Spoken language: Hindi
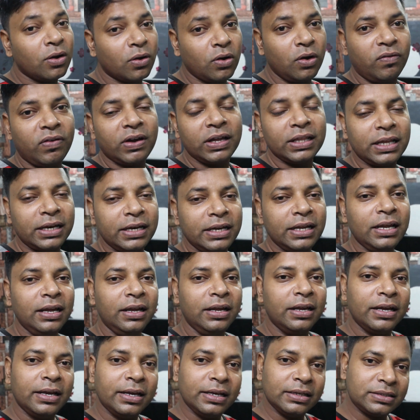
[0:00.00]
कोई फ़ायदा नहीं
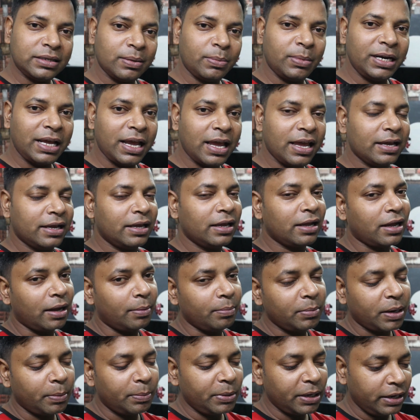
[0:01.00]
है इससे बढ़िया है कि
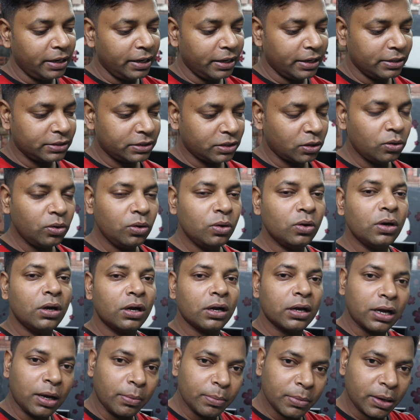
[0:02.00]
कम कपड़े लेके चलो
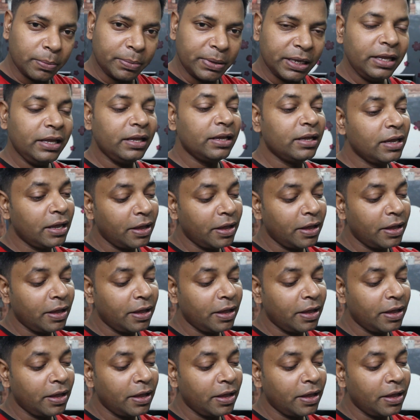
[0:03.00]
कम कपड़े